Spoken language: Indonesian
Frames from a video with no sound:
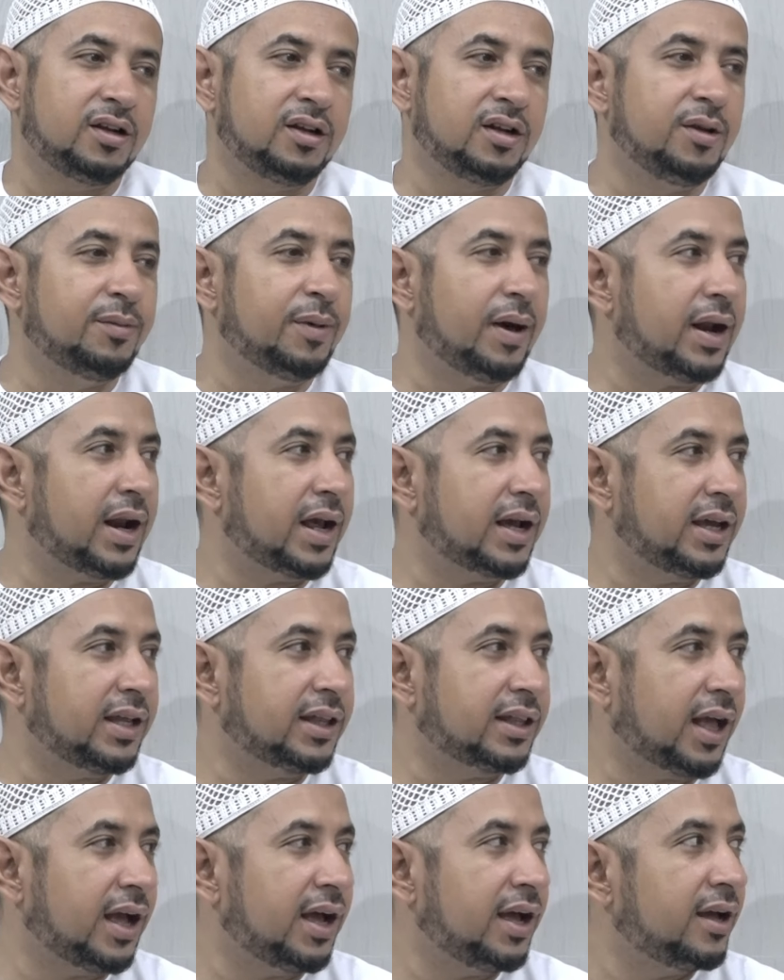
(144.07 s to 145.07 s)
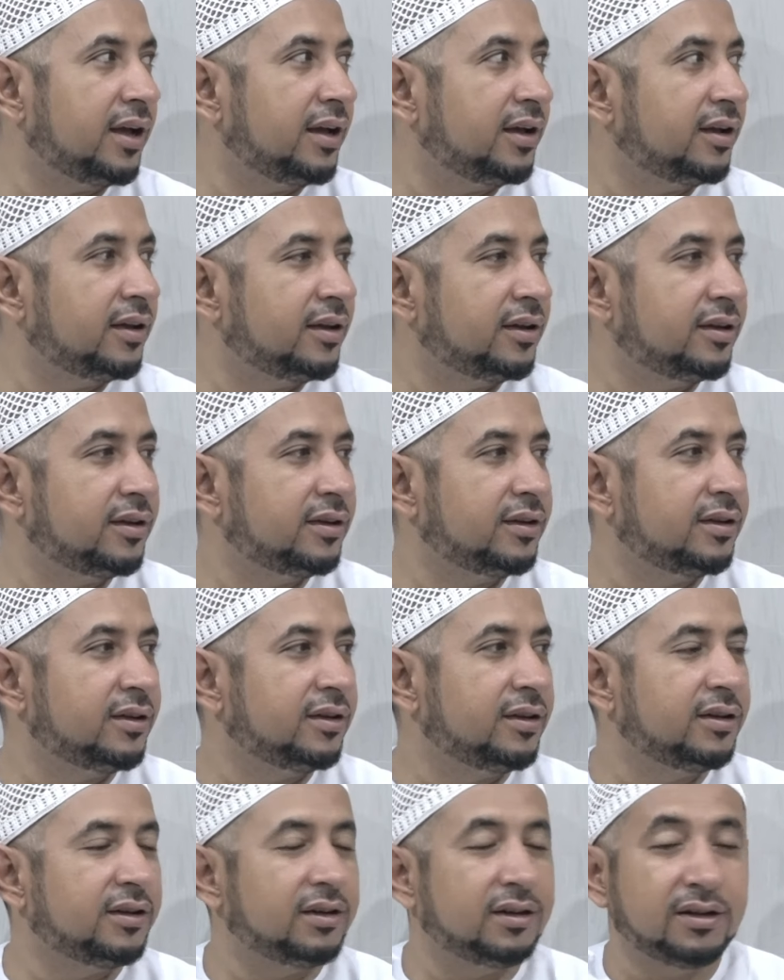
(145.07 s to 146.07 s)
Di mana kita?
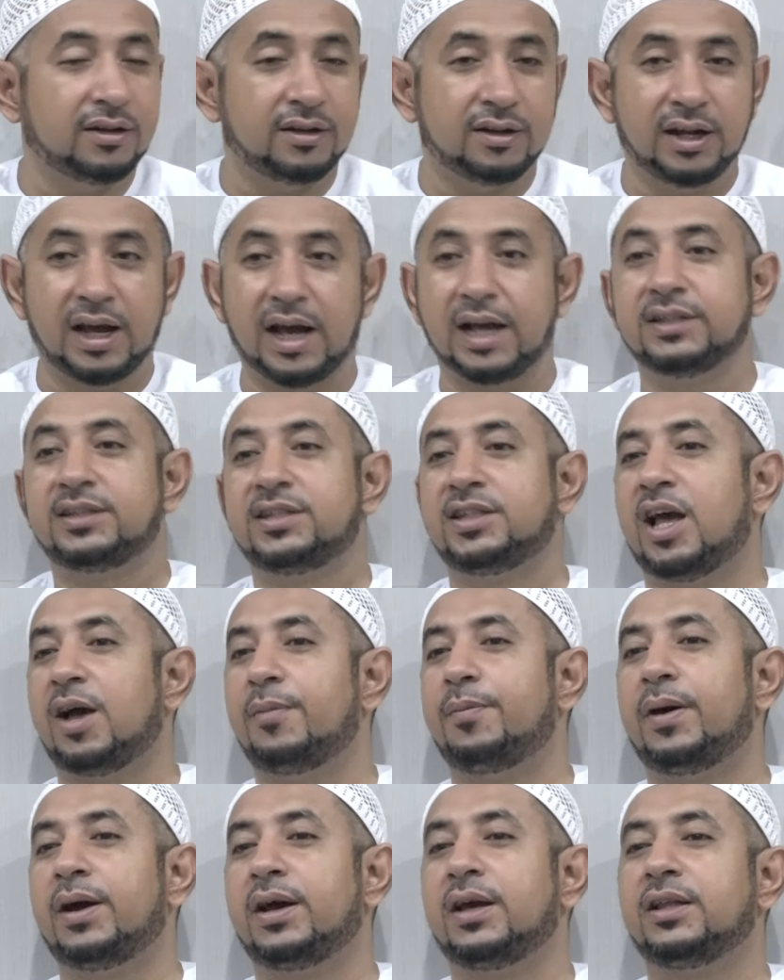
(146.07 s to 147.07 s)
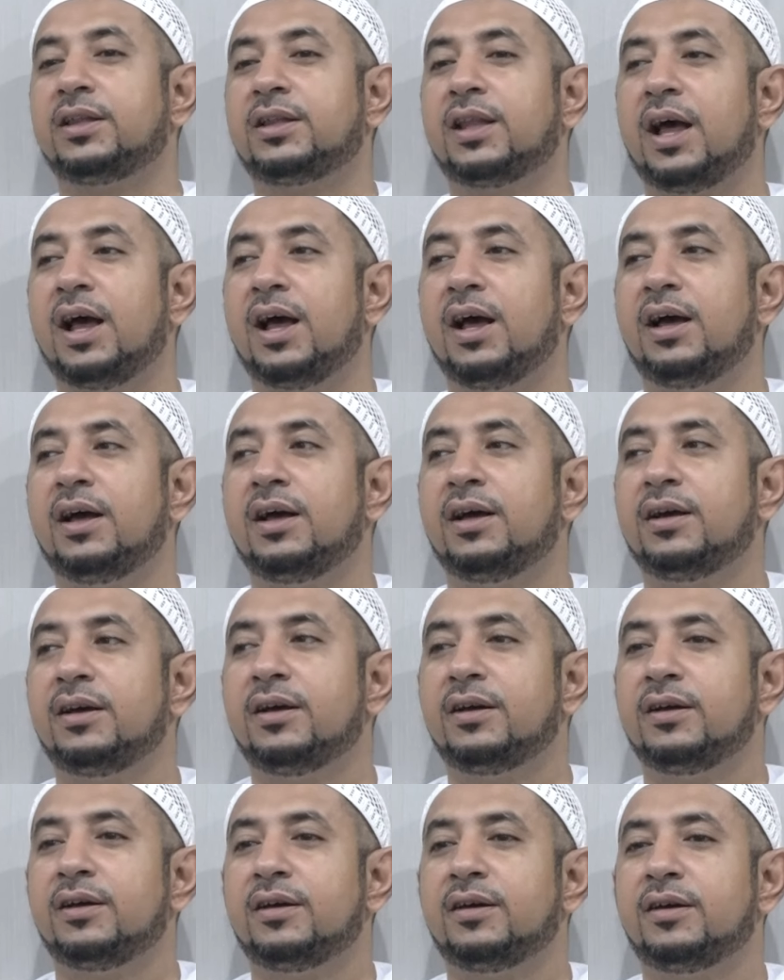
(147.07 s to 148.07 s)
Dengan siapa kita?
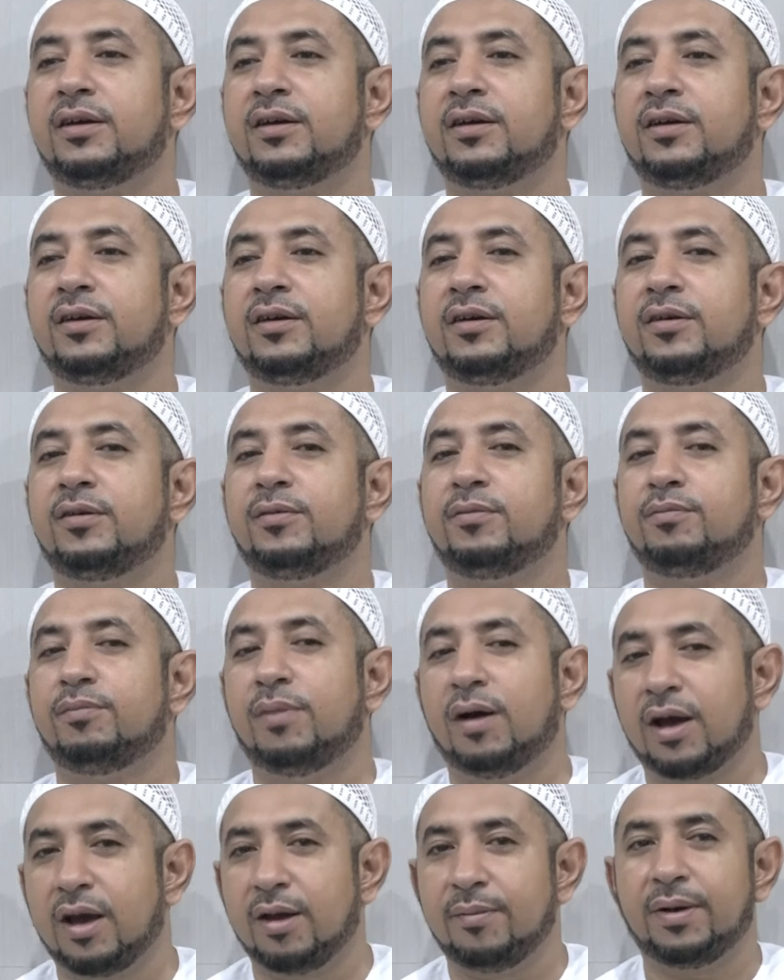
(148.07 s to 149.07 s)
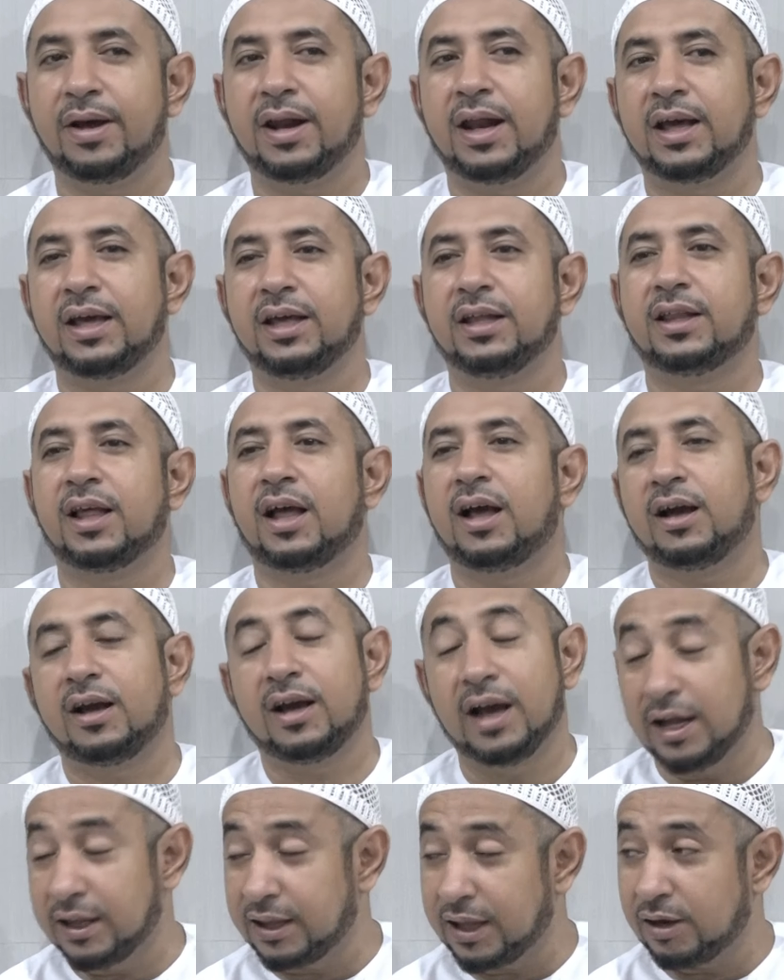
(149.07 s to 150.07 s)
Bagaimana kita?
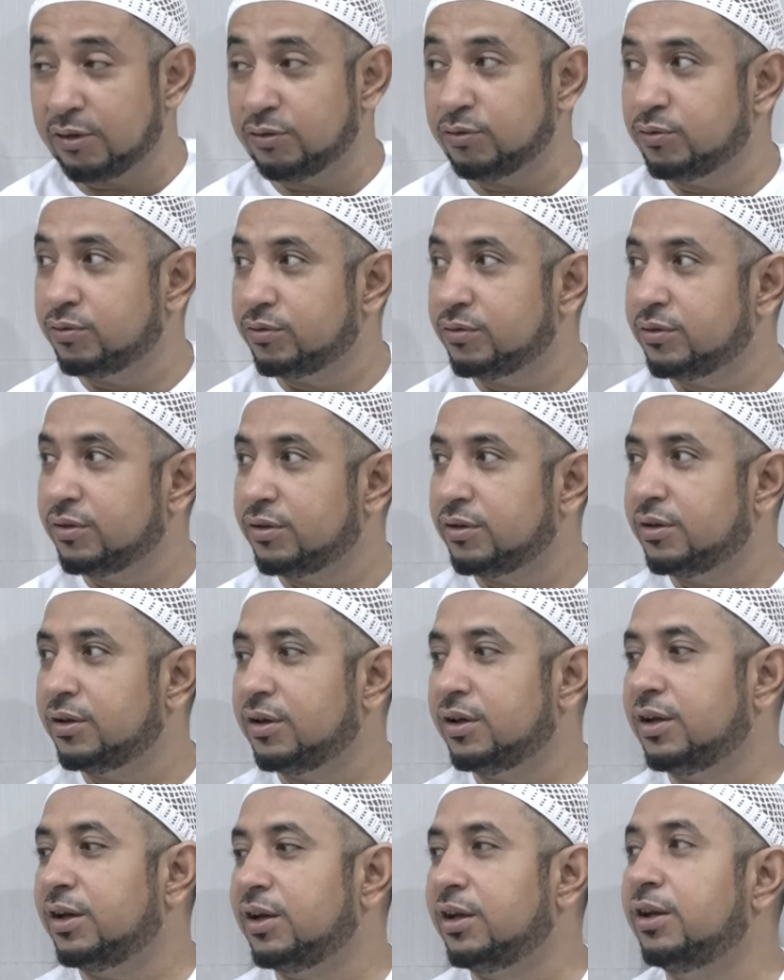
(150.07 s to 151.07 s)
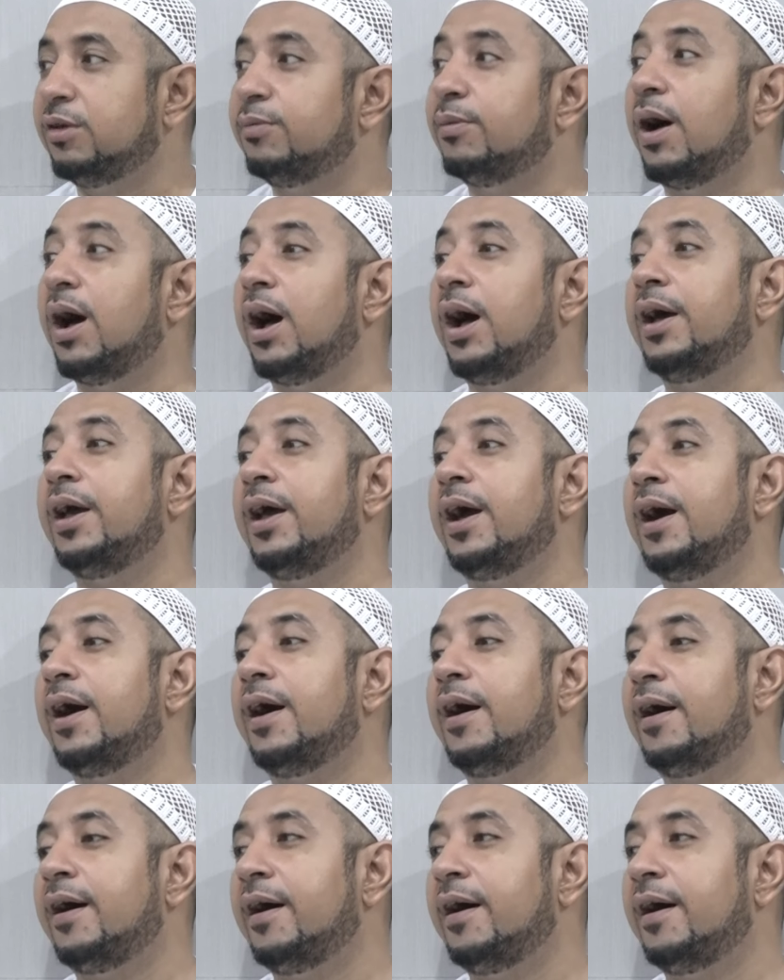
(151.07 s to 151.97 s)
Nggak tahu. Ini bahaya.